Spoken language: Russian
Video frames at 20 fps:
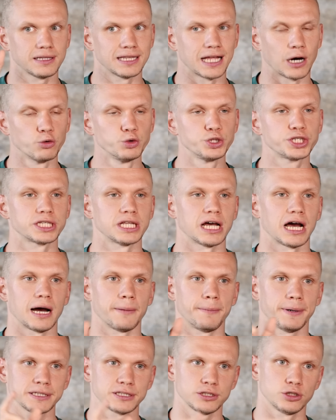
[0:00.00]
научно
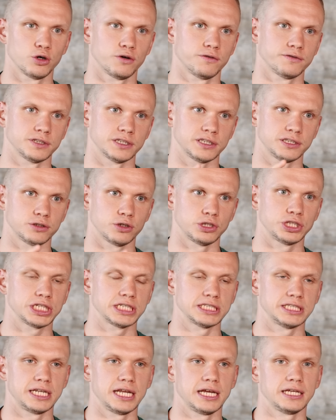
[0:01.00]
обоснованность с точки
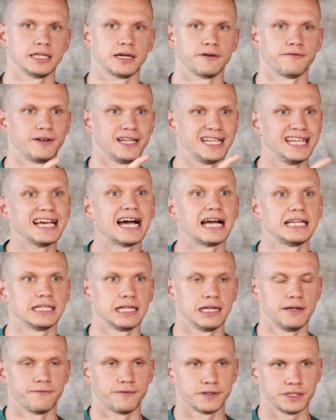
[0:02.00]
зрения влияния
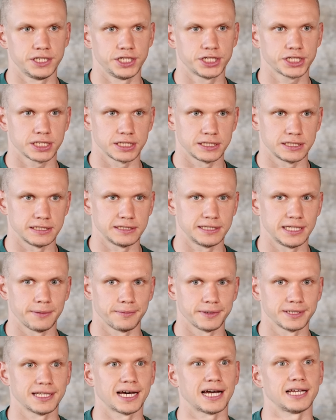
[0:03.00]
лимфатической
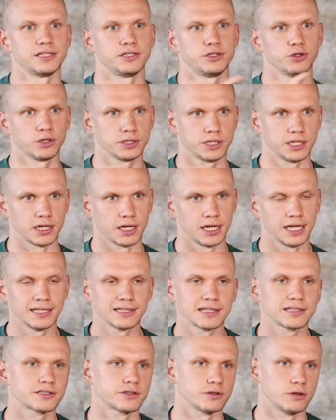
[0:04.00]
системы на отеки и
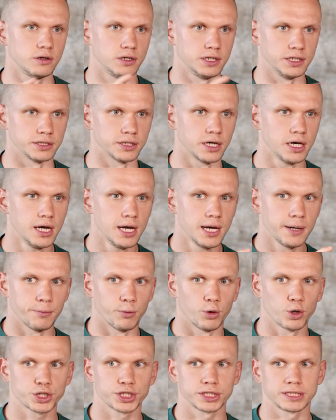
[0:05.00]
на целлюлит
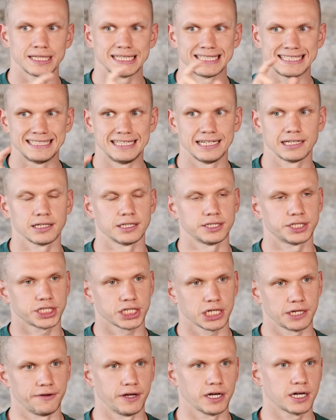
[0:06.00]
может сделать
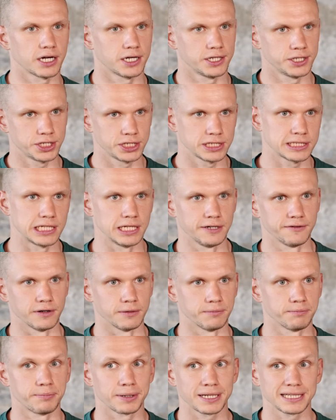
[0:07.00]
человека
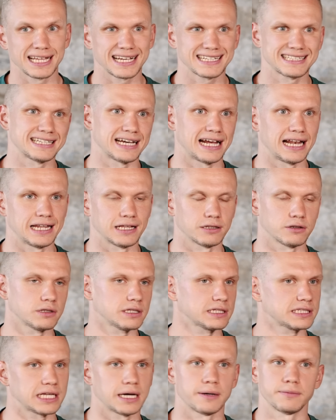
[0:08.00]
счастливым. Парадоксально, но
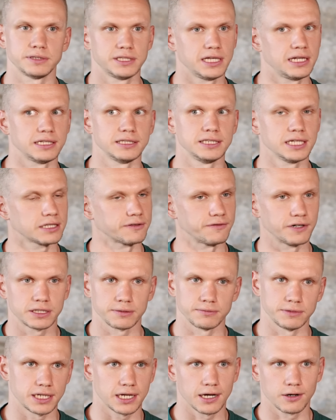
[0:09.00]
на самом деле нет в
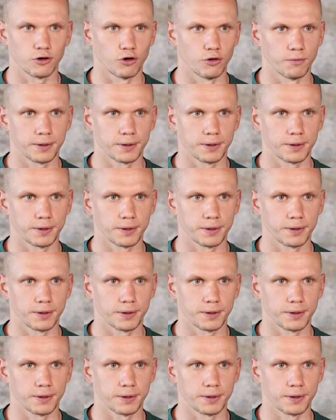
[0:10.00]
этом никакого